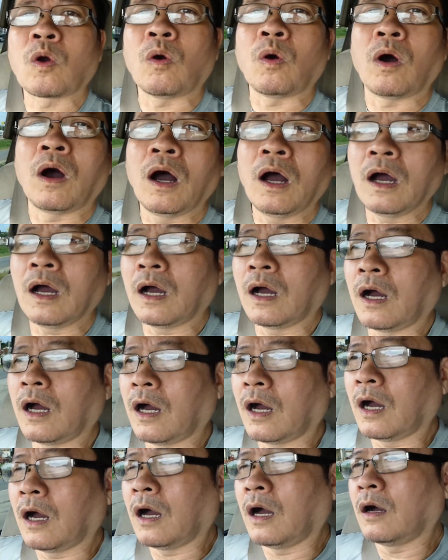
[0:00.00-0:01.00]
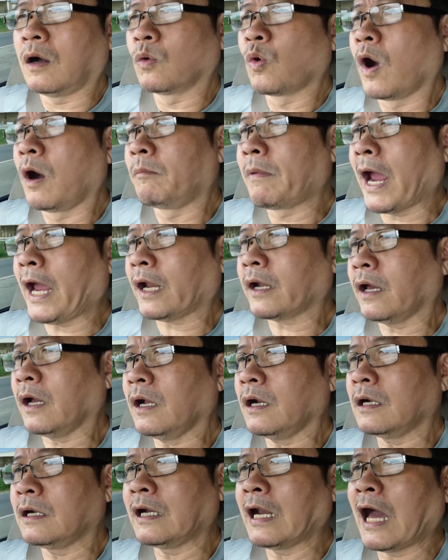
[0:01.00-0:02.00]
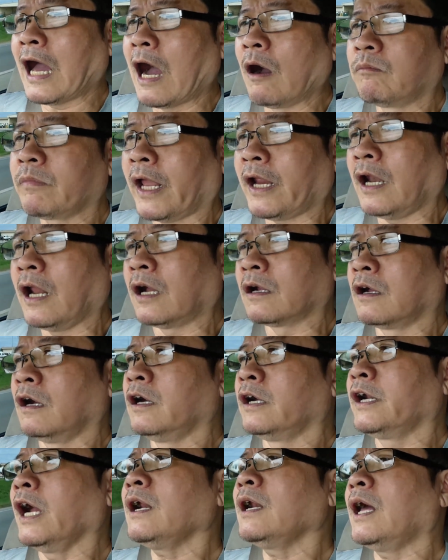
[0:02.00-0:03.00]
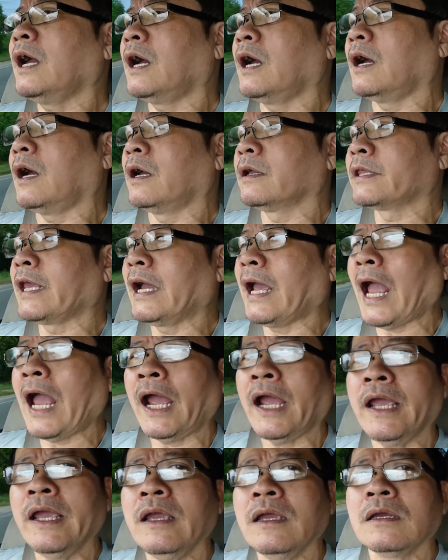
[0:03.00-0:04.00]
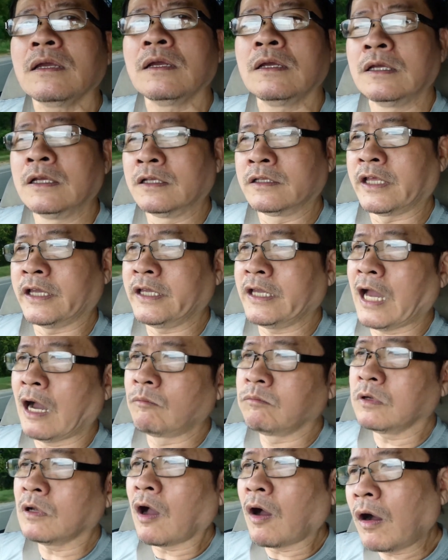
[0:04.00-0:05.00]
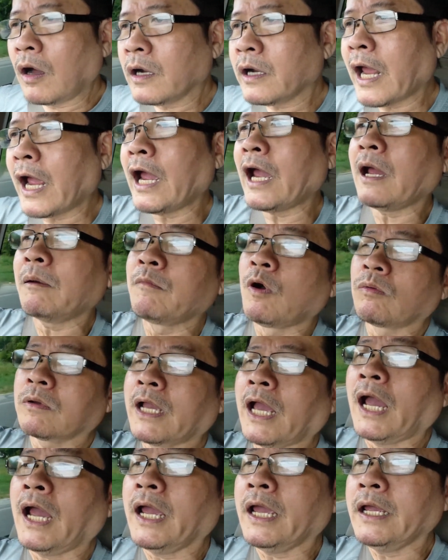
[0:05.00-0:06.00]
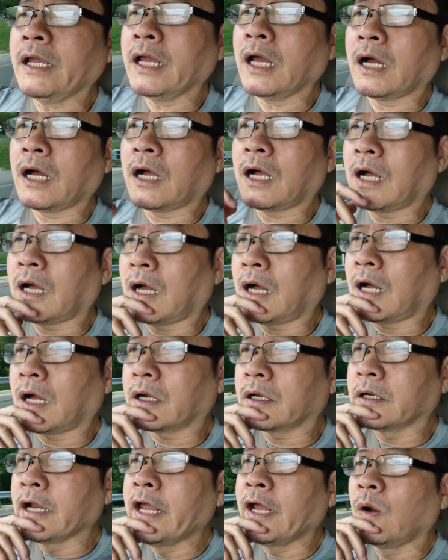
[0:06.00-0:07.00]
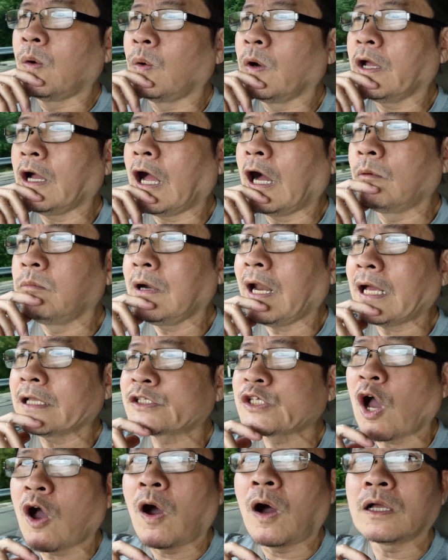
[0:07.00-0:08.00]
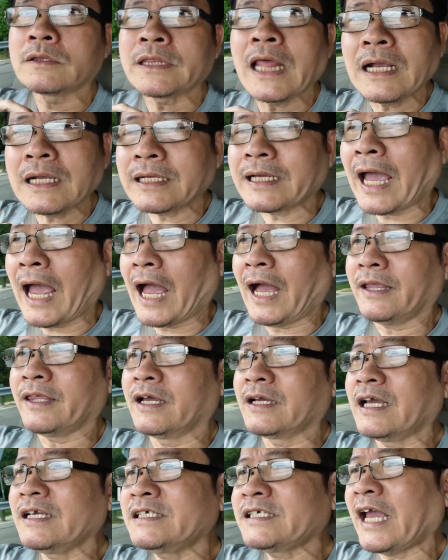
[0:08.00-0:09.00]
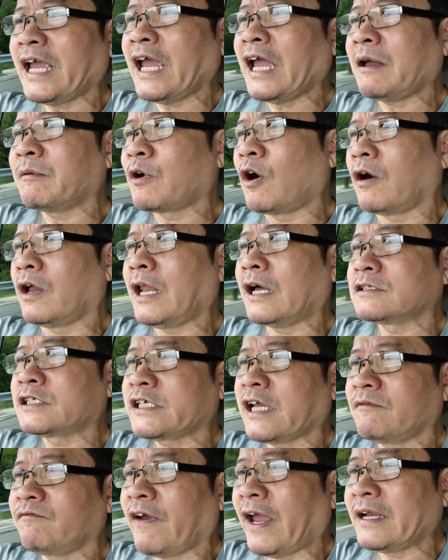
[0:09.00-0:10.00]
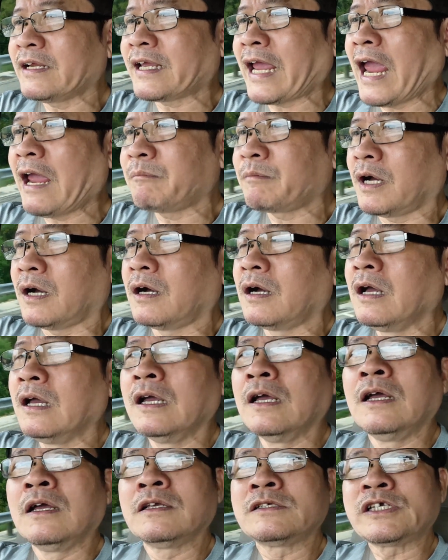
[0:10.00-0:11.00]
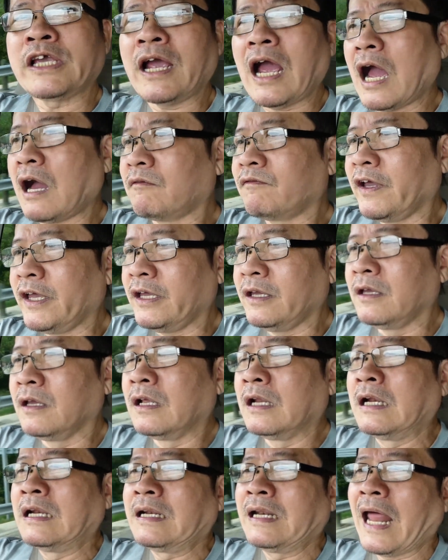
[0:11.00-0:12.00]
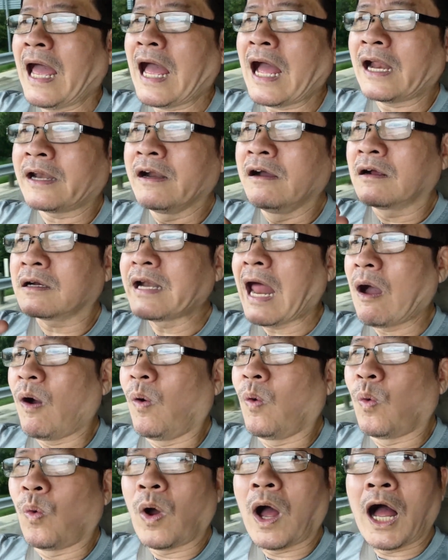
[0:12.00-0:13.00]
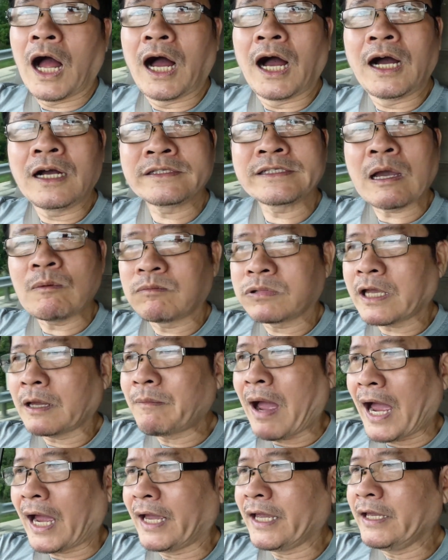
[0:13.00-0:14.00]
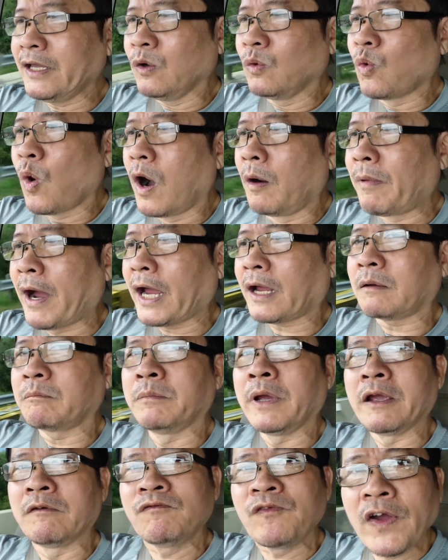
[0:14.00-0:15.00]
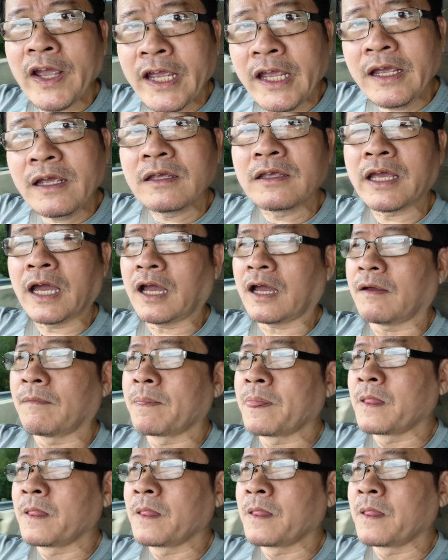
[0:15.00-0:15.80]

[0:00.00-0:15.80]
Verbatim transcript: của Walmart đó, là ông này là người rất là nhân ái, thì ông có ra một cái điều đó, ông là cho tất cả những cái xe gọi là xe van camper, xe RV là được đậu ở trong cái bãi Walmart miễn phí nha.